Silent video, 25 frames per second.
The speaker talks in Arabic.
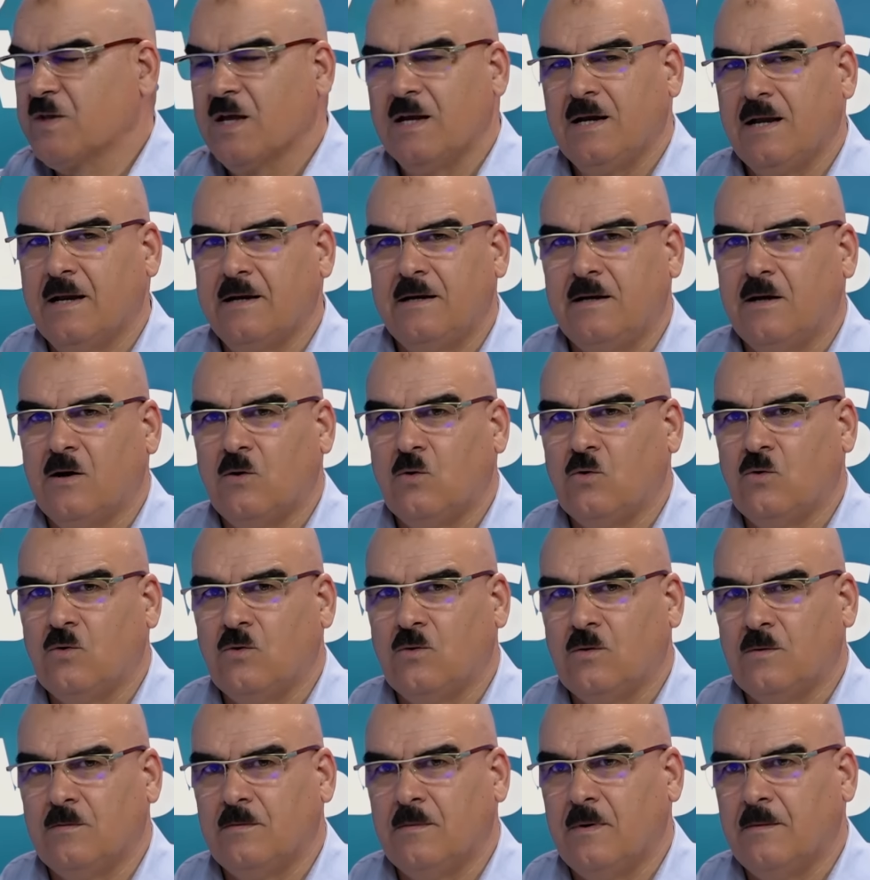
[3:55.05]

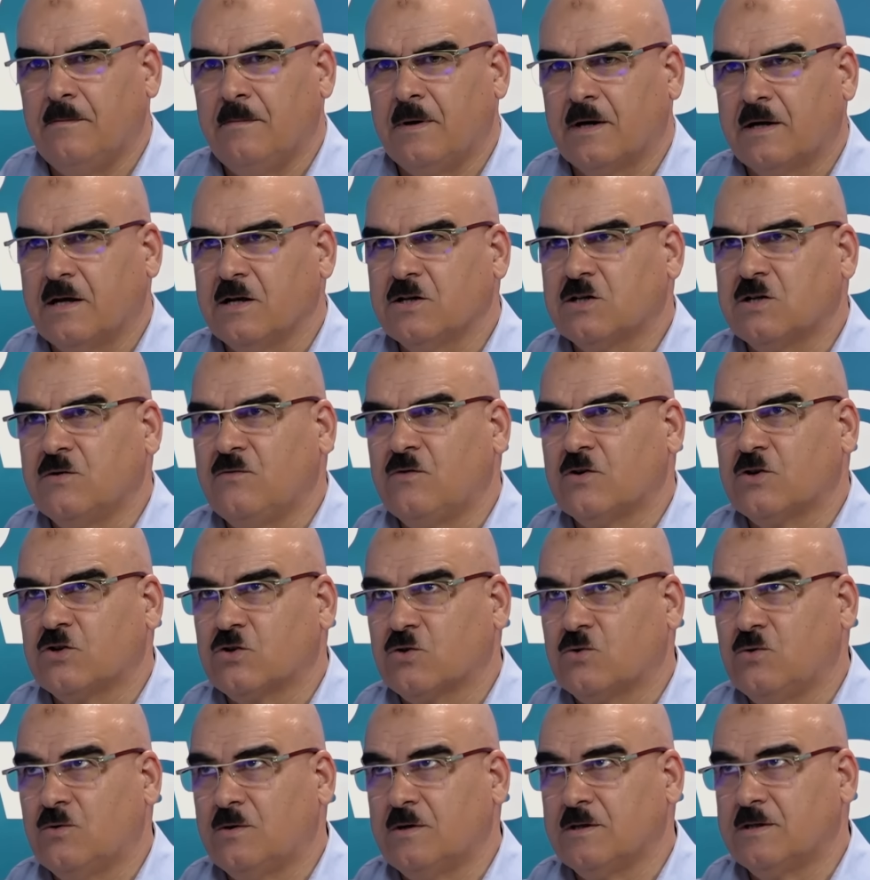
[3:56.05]
لانه ما كاش كيفاش
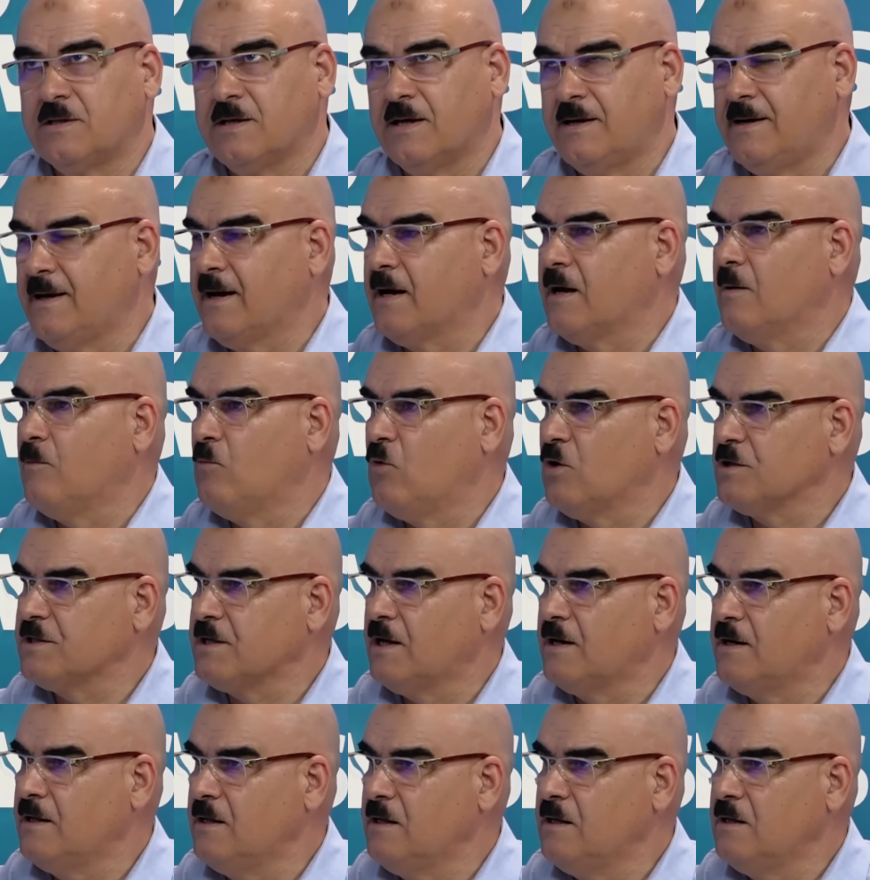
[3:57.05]
تكون انت ناخب
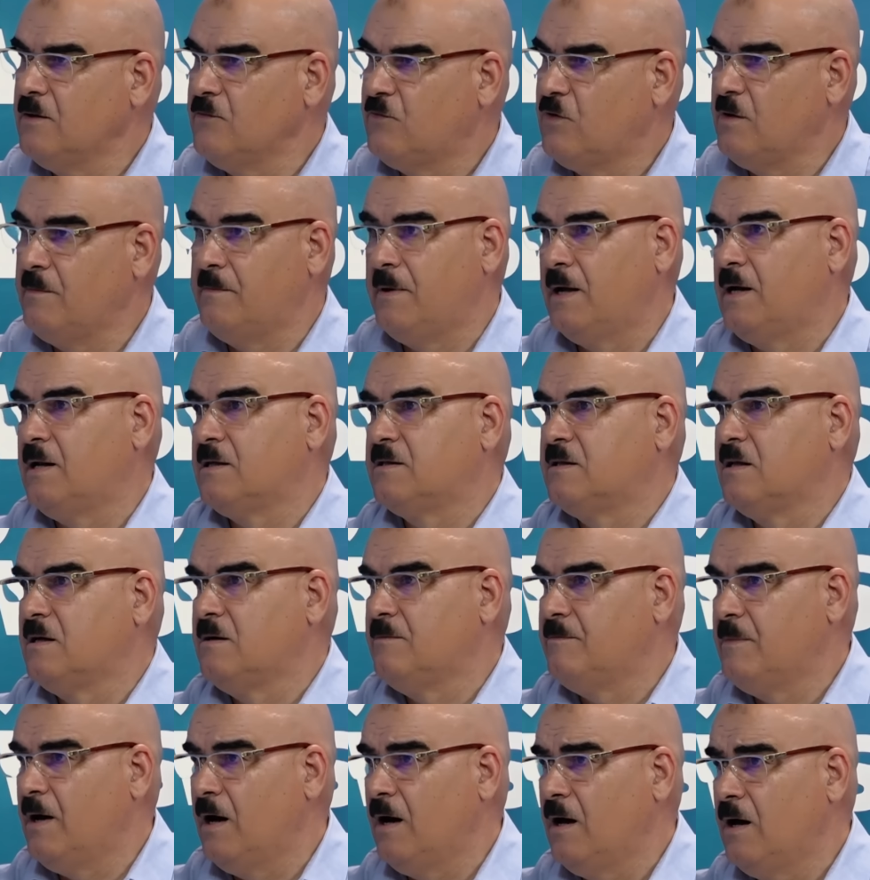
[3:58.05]
وطني في بلد
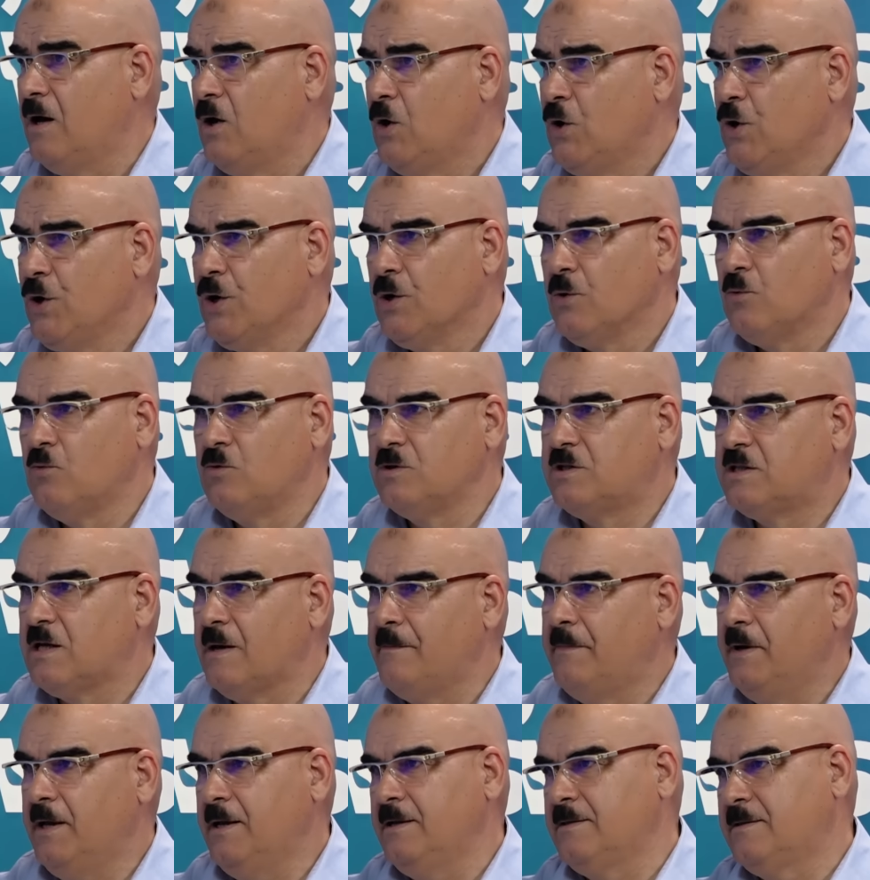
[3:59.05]
ما وانت
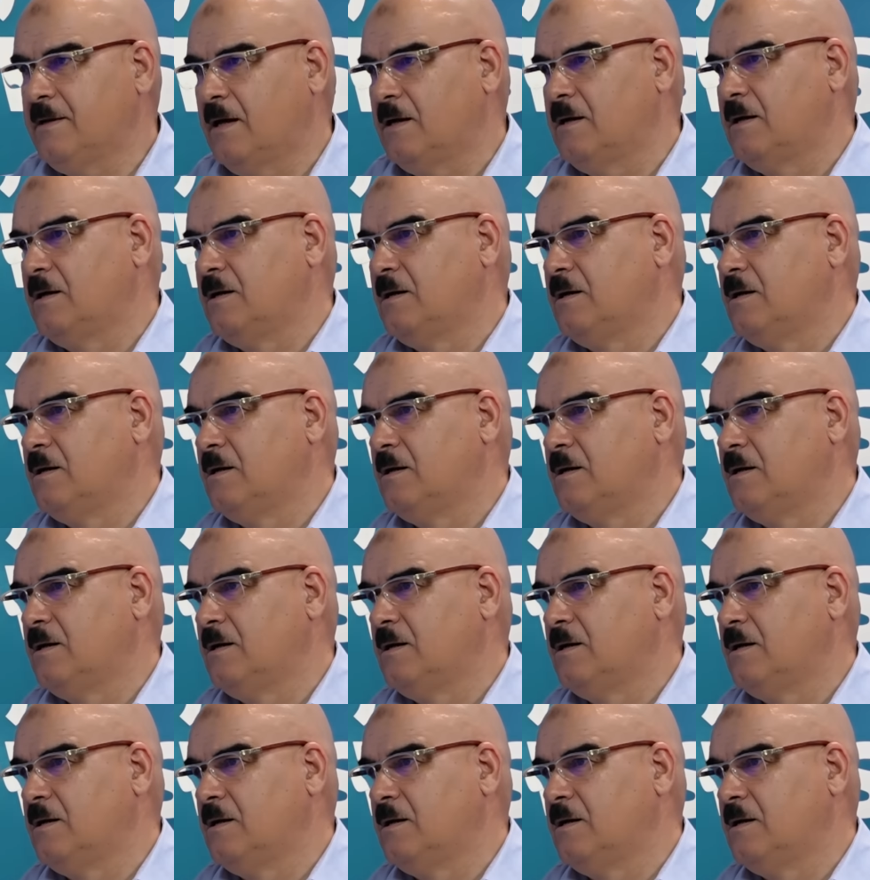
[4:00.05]
بعيد على